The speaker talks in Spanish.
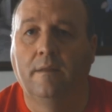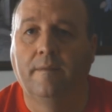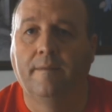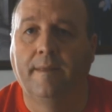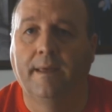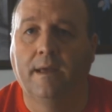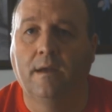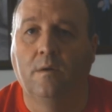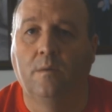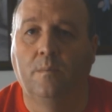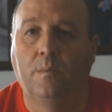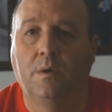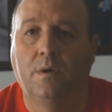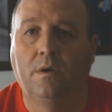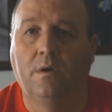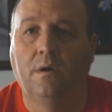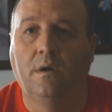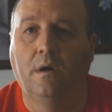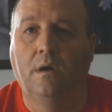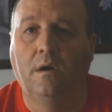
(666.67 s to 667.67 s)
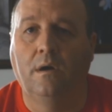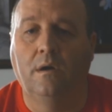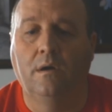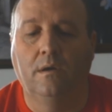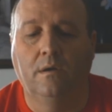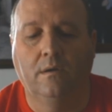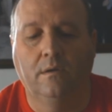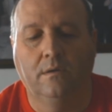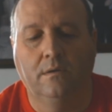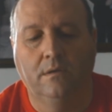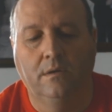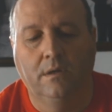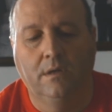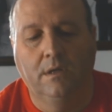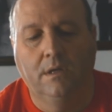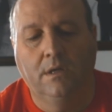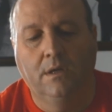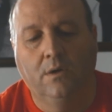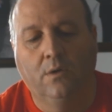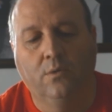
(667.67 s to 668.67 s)
de cómo
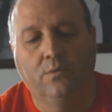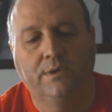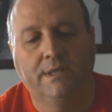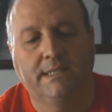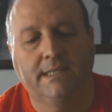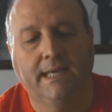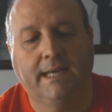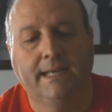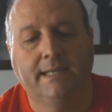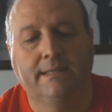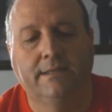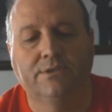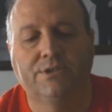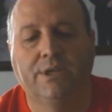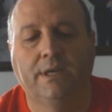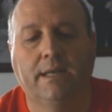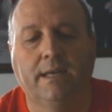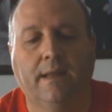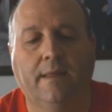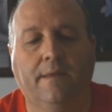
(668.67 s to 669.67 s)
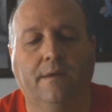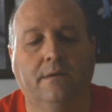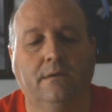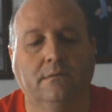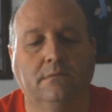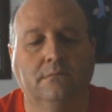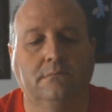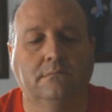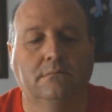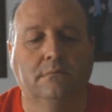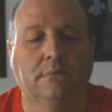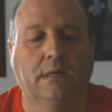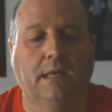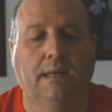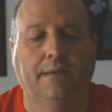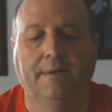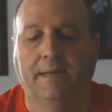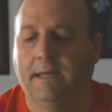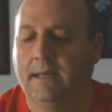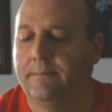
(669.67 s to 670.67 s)
utilizar este oxigenador, que
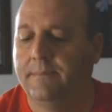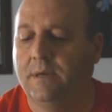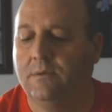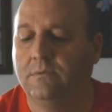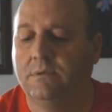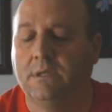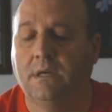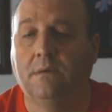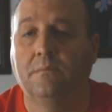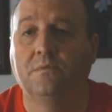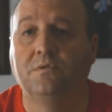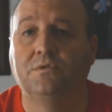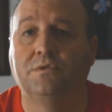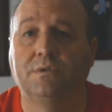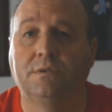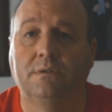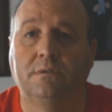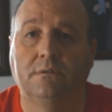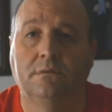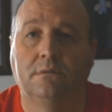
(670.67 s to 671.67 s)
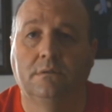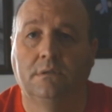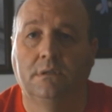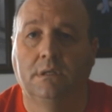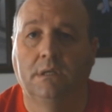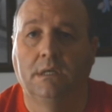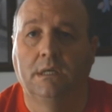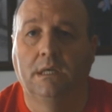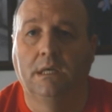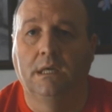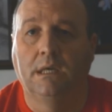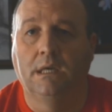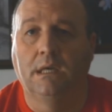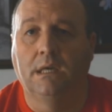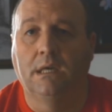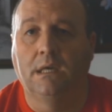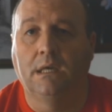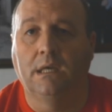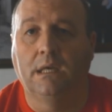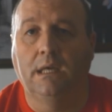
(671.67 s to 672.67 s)
la verdad que me ha gustado mucho,
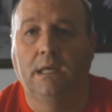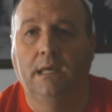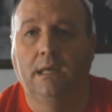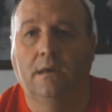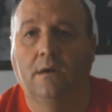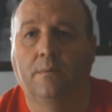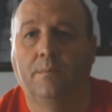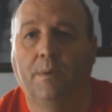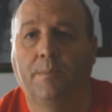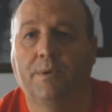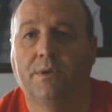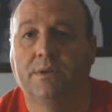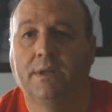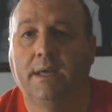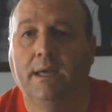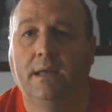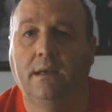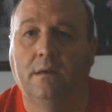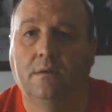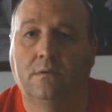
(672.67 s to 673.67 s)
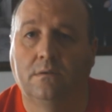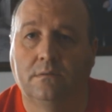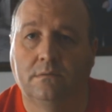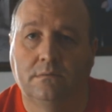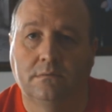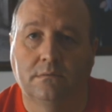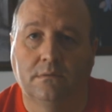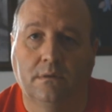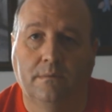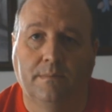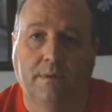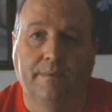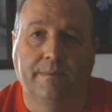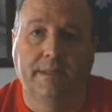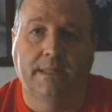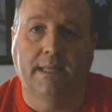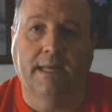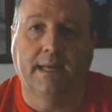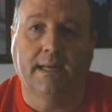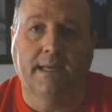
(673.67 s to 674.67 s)
y cómo protegerlo, cómo
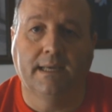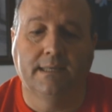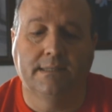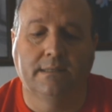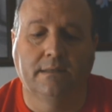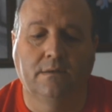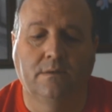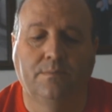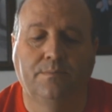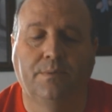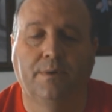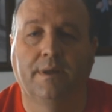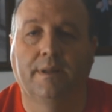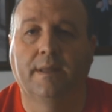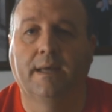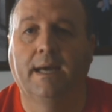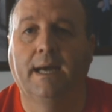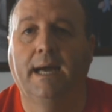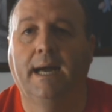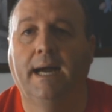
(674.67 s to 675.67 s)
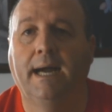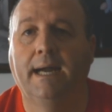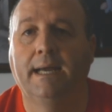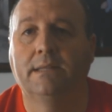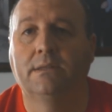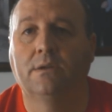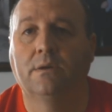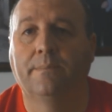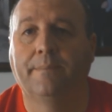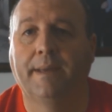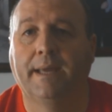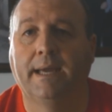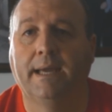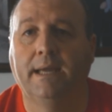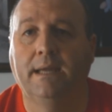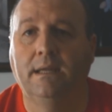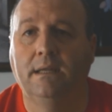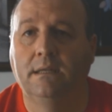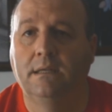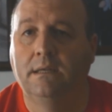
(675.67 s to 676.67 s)
evitar que se nos pueda
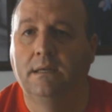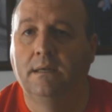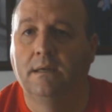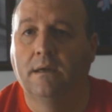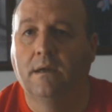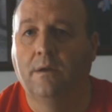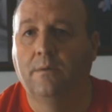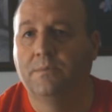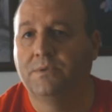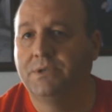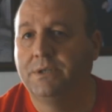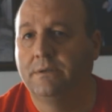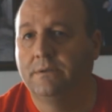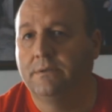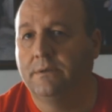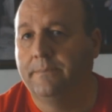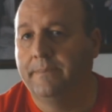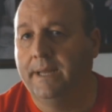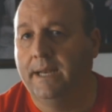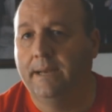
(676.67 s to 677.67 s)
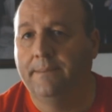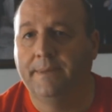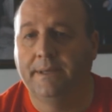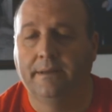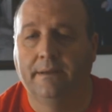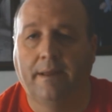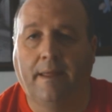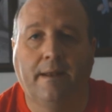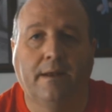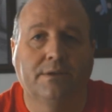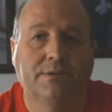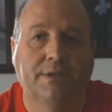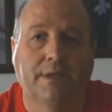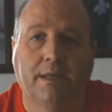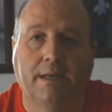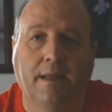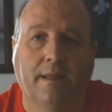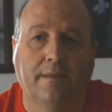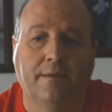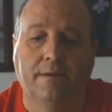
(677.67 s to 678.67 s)
estropear, como se nos estropea la mayoría de los
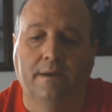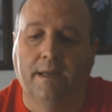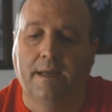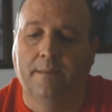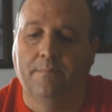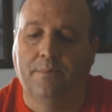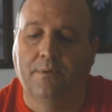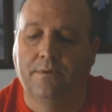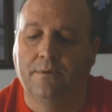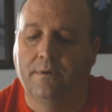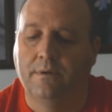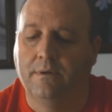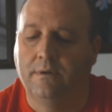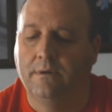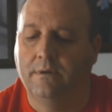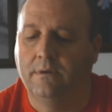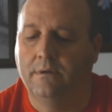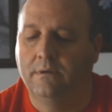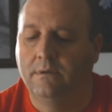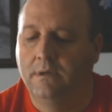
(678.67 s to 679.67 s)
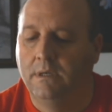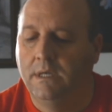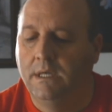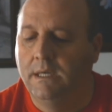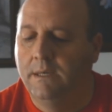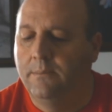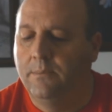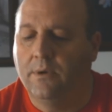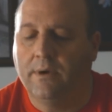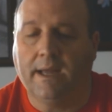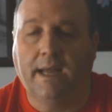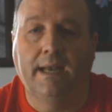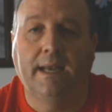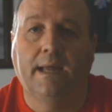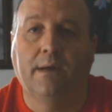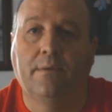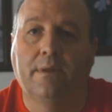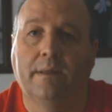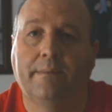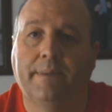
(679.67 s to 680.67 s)
oxigenadores por no por caerle
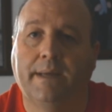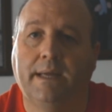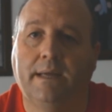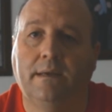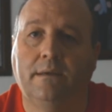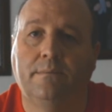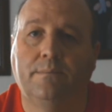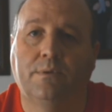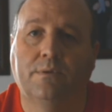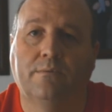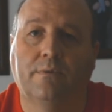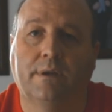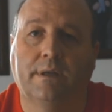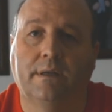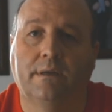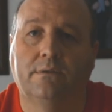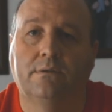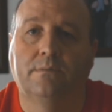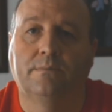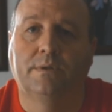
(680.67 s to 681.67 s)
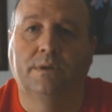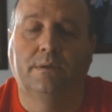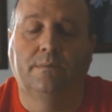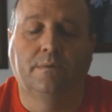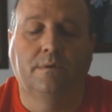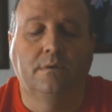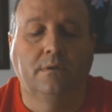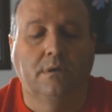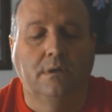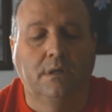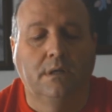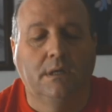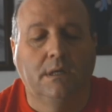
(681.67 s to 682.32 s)
agua de más o por cualquier otro motivo.